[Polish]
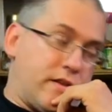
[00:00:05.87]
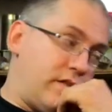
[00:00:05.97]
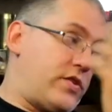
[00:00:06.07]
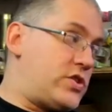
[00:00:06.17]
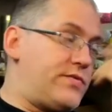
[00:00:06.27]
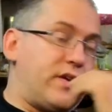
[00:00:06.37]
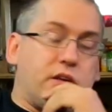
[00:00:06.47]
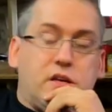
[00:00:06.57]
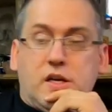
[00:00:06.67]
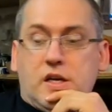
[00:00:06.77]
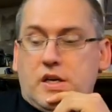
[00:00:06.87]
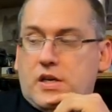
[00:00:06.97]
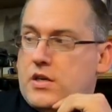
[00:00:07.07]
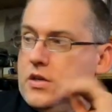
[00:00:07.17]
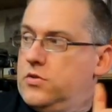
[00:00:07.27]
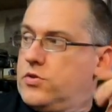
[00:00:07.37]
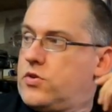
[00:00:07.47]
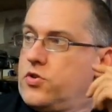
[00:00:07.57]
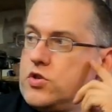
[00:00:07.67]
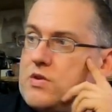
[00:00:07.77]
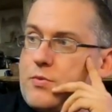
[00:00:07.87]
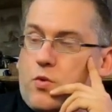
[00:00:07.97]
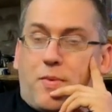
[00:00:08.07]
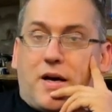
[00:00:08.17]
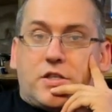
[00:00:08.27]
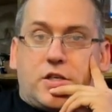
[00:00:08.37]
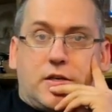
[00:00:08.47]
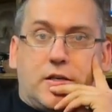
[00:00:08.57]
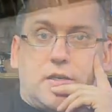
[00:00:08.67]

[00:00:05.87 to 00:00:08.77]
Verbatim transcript: No właściwie już skończyłem dłubać.